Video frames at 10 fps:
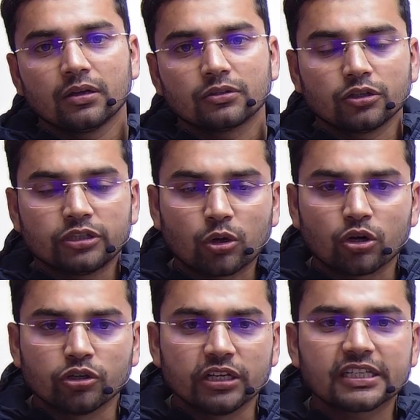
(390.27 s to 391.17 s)
तो जरूर
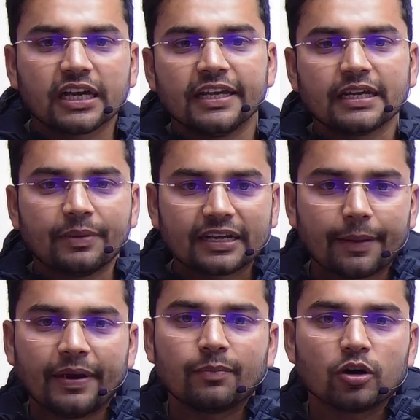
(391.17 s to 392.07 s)
जुड़िए इसका लिंक हमने
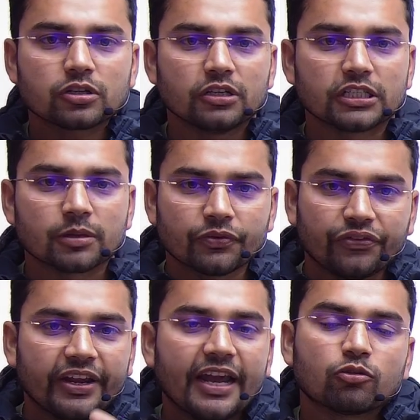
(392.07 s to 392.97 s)
कमेंट बॉक्स और डिस्क्रिप्शन
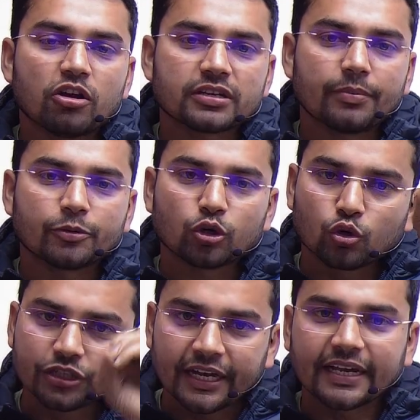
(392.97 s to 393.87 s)
फ्री एंड कॉस्ट है मेरे बच्चों
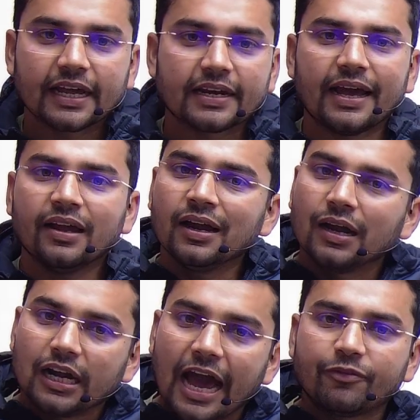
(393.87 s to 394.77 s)
कुछ नहीं करना है
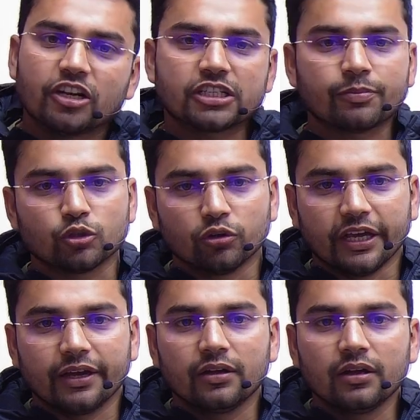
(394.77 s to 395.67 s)
लाइव टेस्ट में
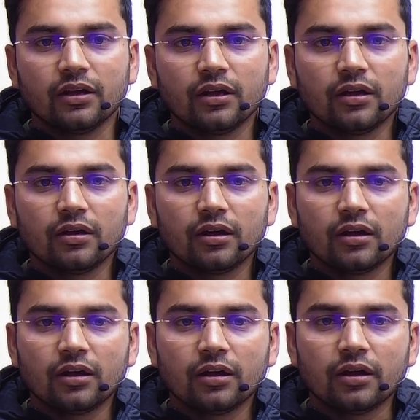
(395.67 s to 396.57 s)
जुड़िए
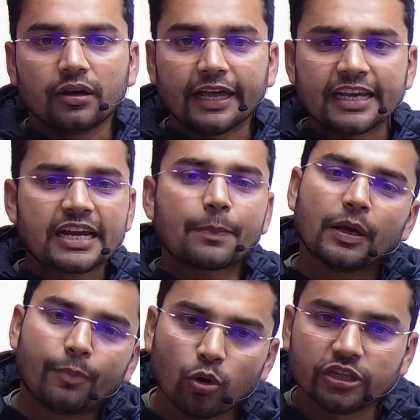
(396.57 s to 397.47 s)
टेस्ट आपने
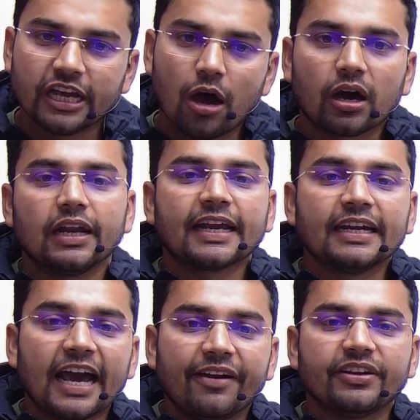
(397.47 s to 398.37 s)
बहुत दिया होगा लेकिन
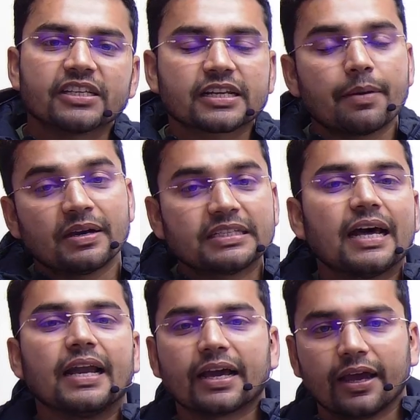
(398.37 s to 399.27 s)
लाइव टेस्ट का मजा
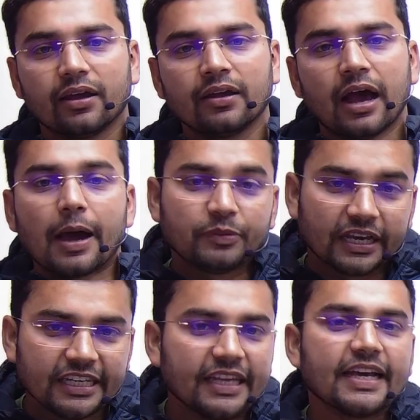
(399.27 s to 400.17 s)
अलग है आप
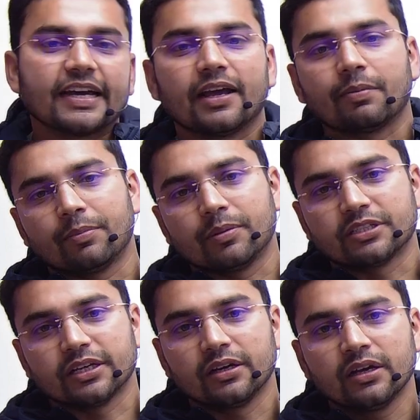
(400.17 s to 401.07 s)
देखिए देखकर एक बार मेरे
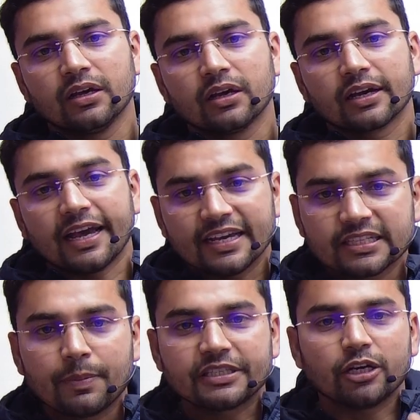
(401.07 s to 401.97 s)
बच्चे कई ऐसे
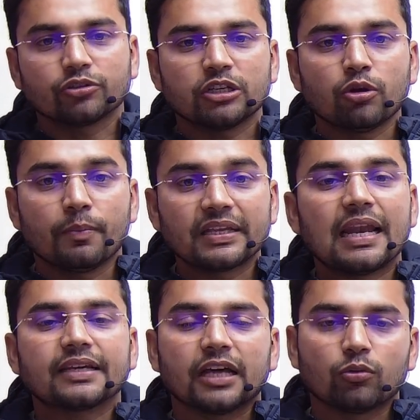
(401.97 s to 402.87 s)
बच्चे होते हैं जो मजा
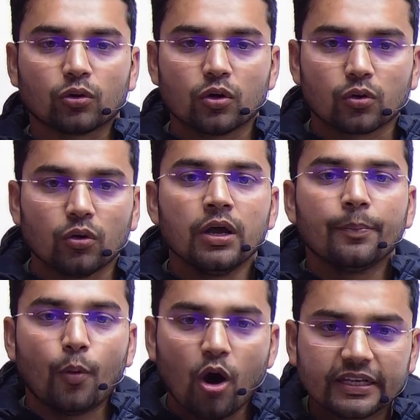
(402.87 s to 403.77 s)
लगता है उन लोगों को
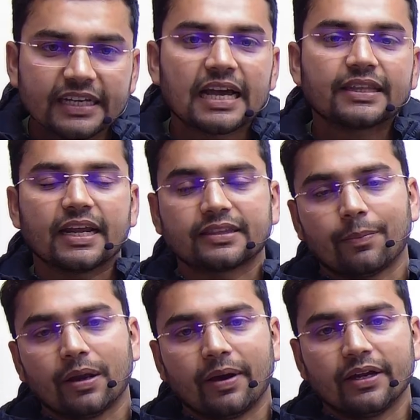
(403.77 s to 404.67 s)
पोल के साथ रहता है
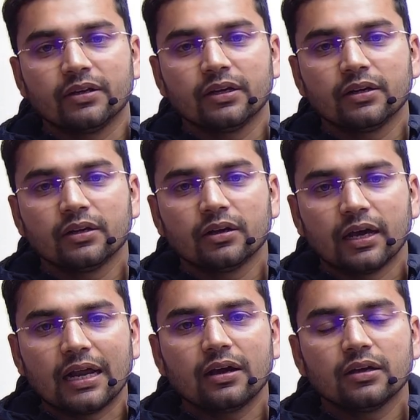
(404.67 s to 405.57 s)
मेरे भाई है ना